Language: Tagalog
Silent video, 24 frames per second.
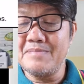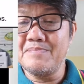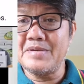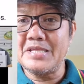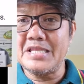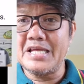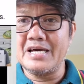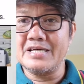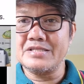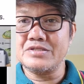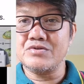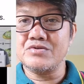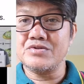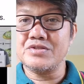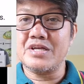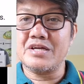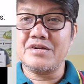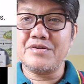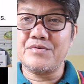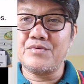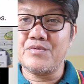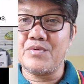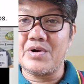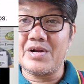ipinatong
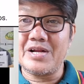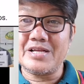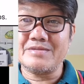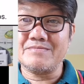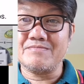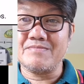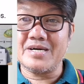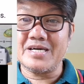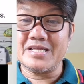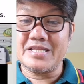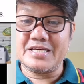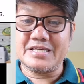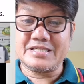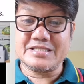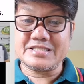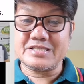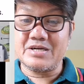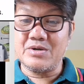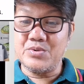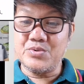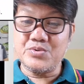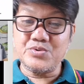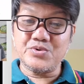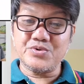na reward money
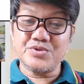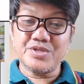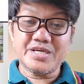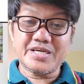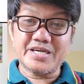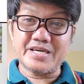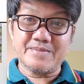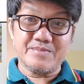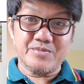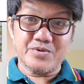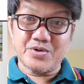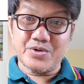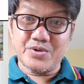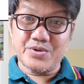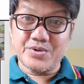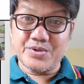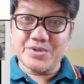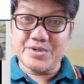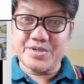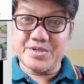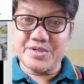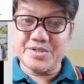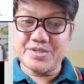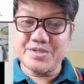sa ulo ni
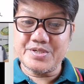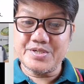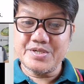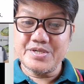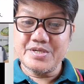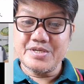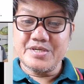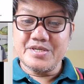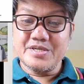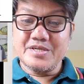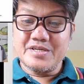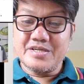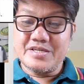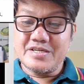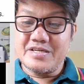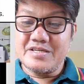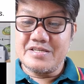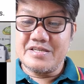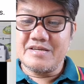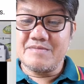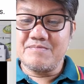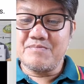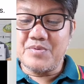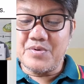Kibuloy.
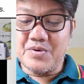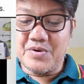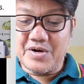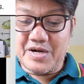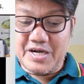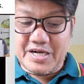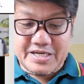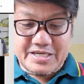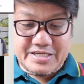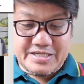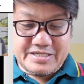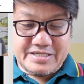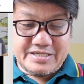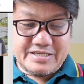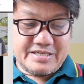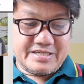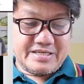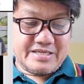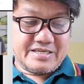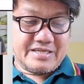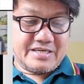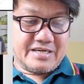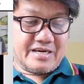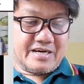Yan po ay
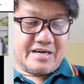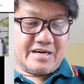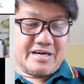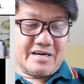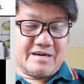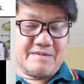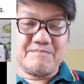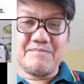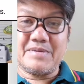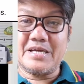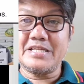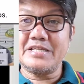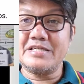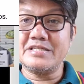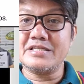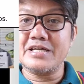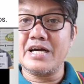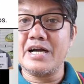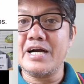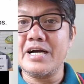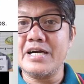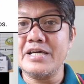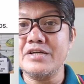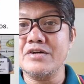uh,
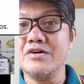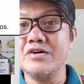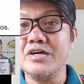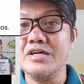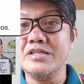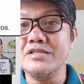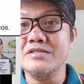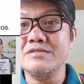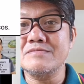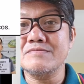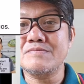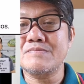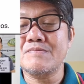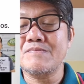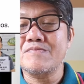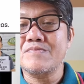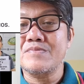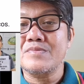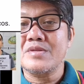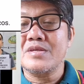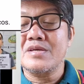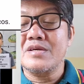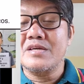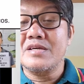balita ngayon.
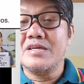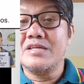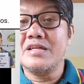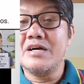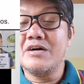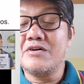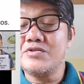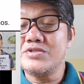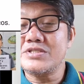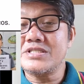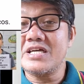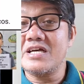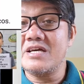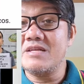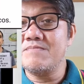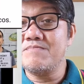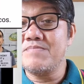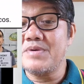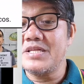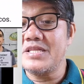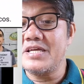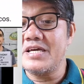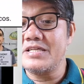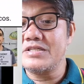Inakusahan
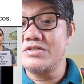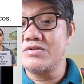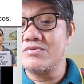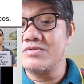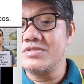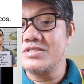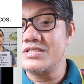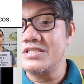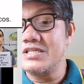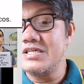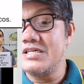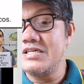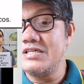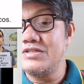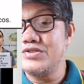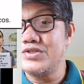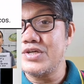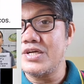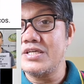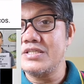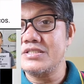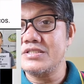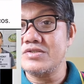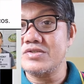pa na si
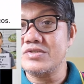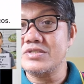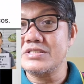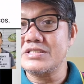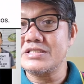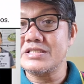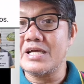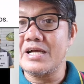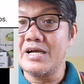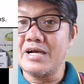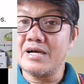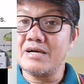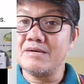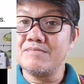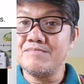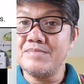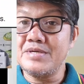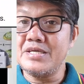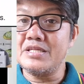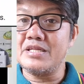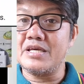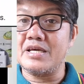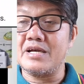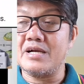Jason Sa, ang
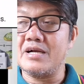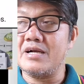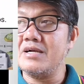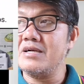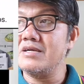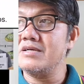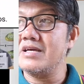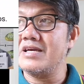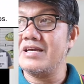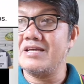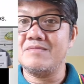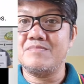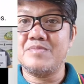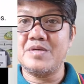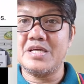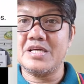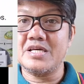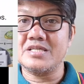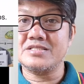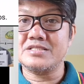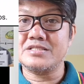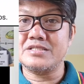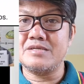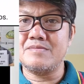media,
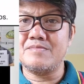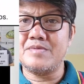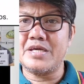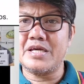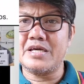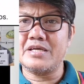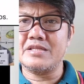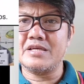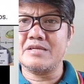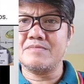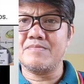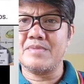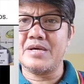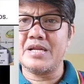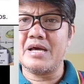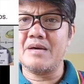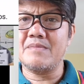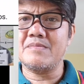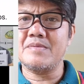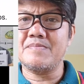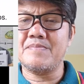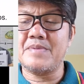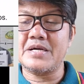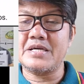ABS-CBN at
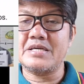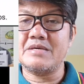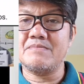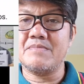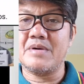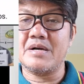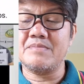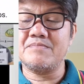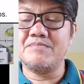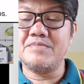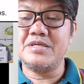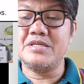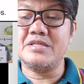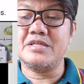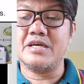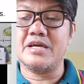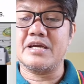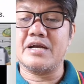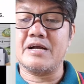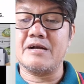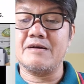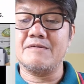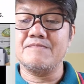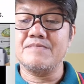marami pang ibang
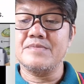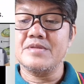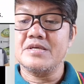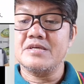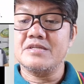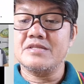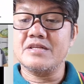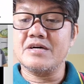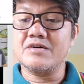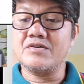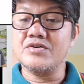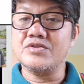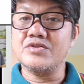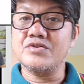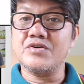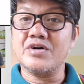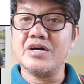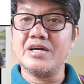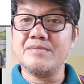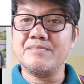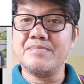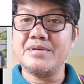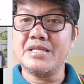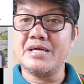media na kuno
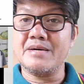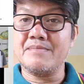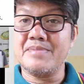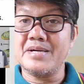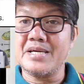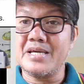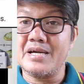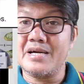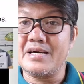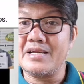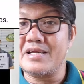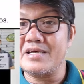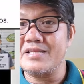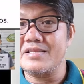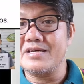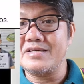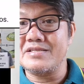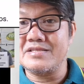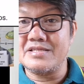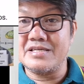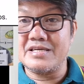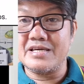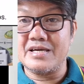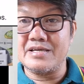ay binabayaran
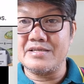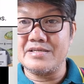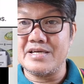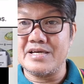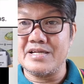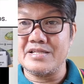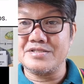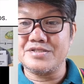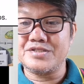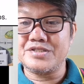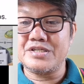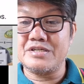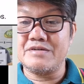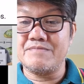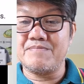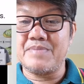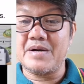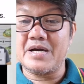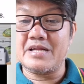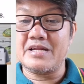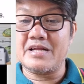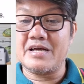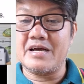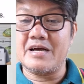ng DILG
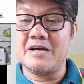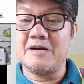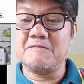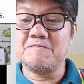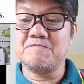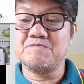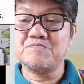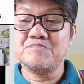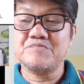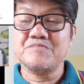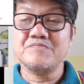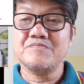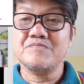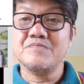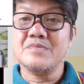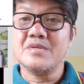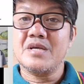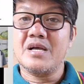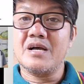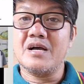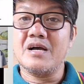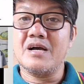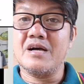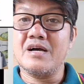para
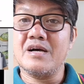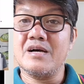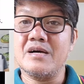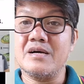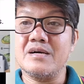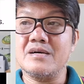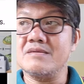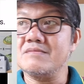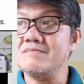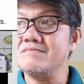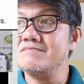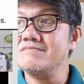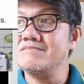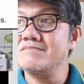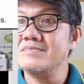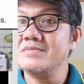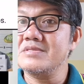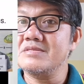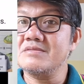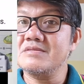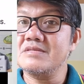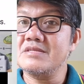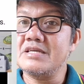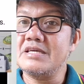uh,
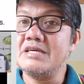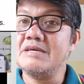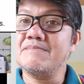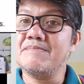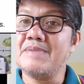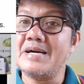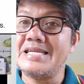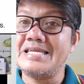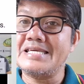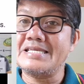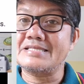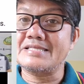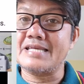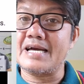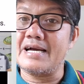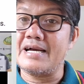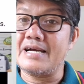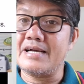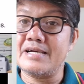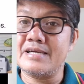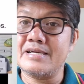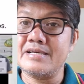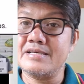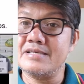
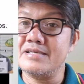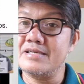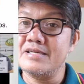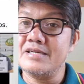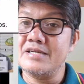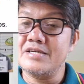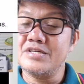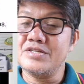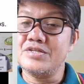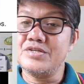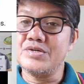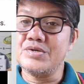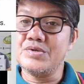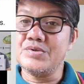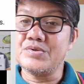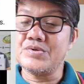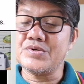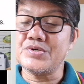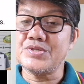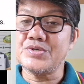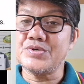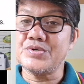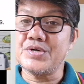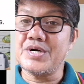ibalita yung
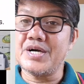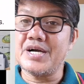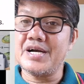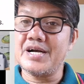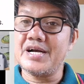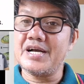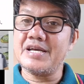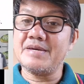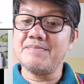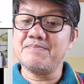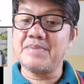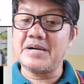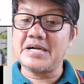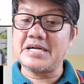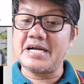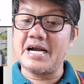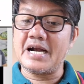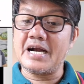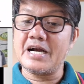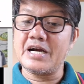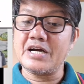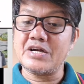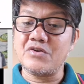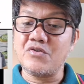kuno nga ay
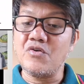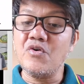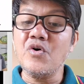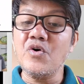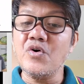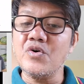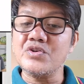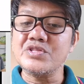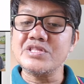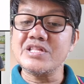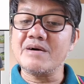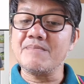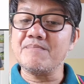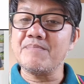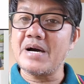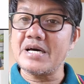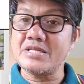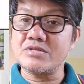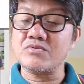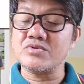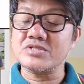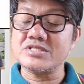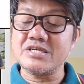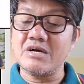pagkakaroon ng
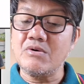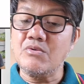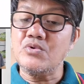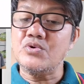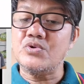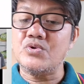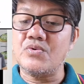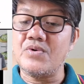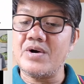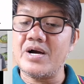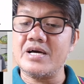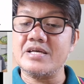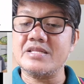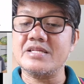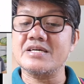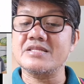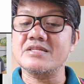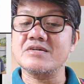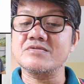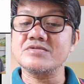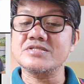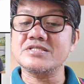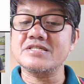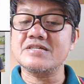patong sa ulo
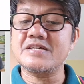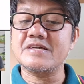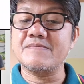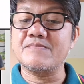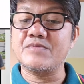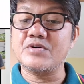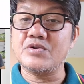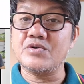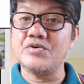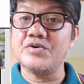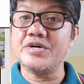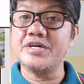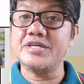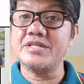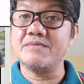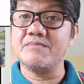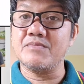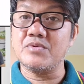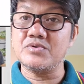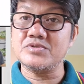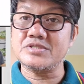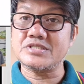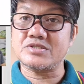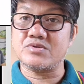nga ng si Kibuloy na
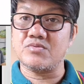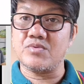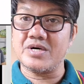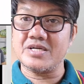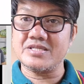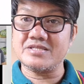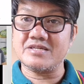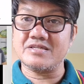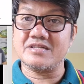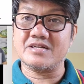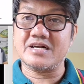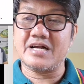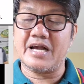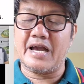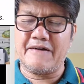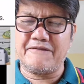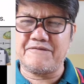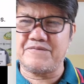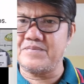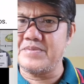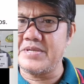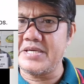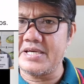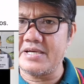most wanted ng
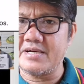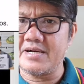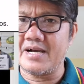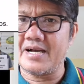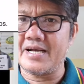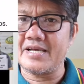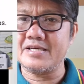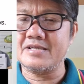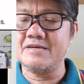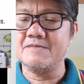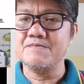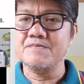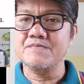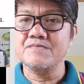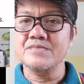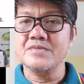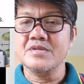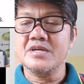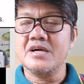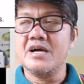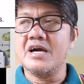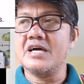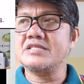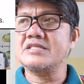FBI
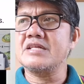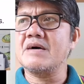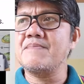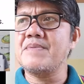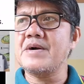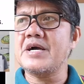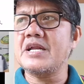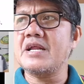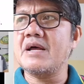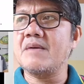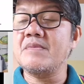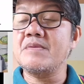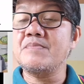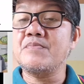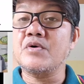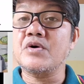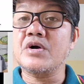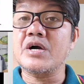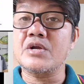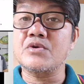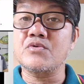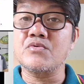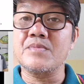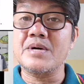at napakarami
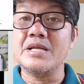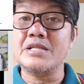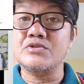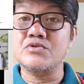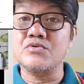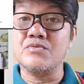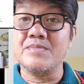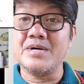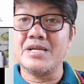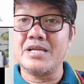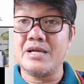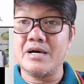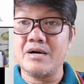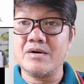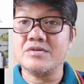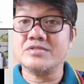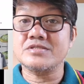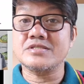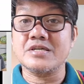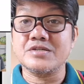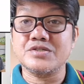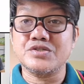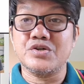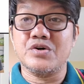pong karumal-dumal na
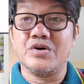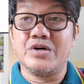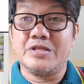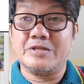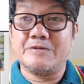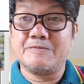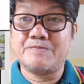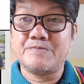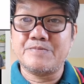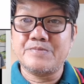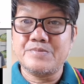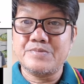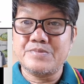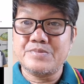akusasyon.